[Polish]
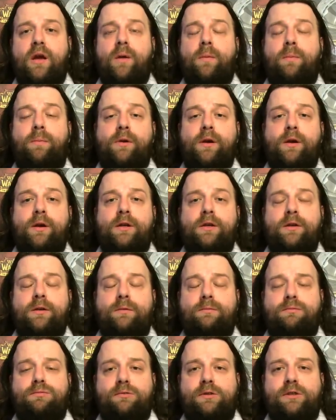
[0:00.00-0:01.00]
y,
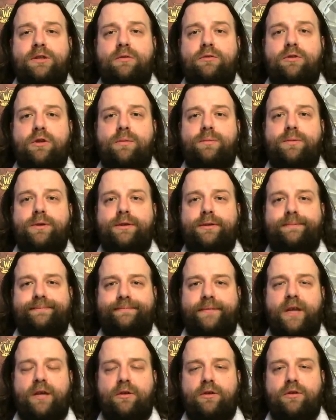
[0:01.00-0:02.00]
chciał zrobić,
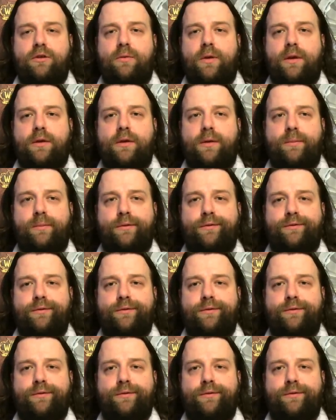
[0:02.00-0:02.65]
jak to się ładnie mówi,